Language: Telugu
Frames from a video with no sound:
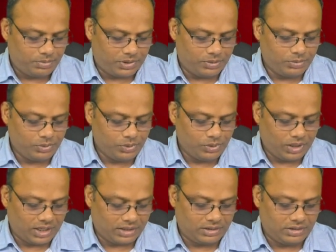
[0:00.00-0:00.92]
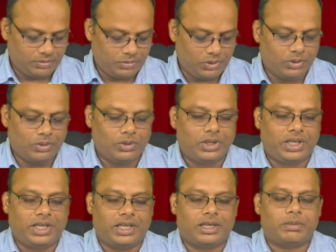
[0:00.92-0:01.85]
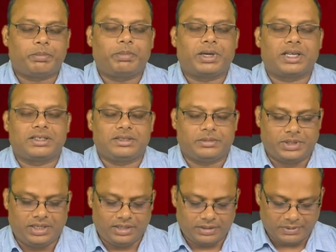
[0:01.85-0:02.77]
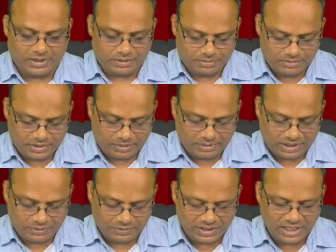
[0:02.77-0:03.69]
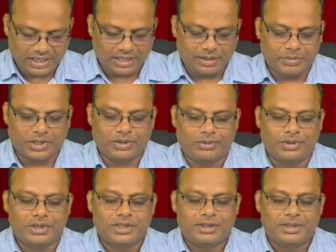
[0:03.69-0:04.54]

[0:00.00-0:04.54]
ప్రభు రక్తములో ఏర్పరచబడిన వారు కాబట్టి ఉదయకాల మందు